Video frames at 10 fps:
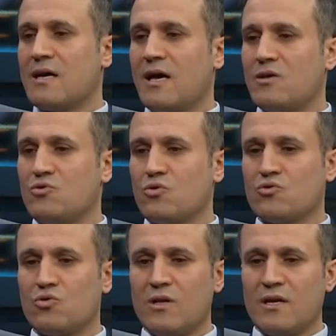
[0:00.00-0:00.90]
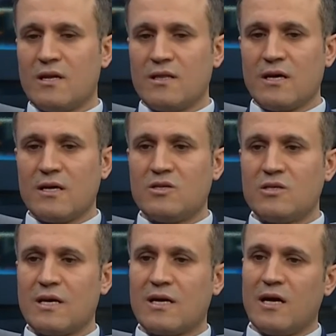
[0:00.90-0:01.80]
en çok söylenen de
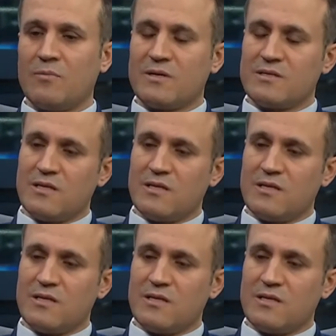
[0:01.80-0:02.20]
işte kalp kas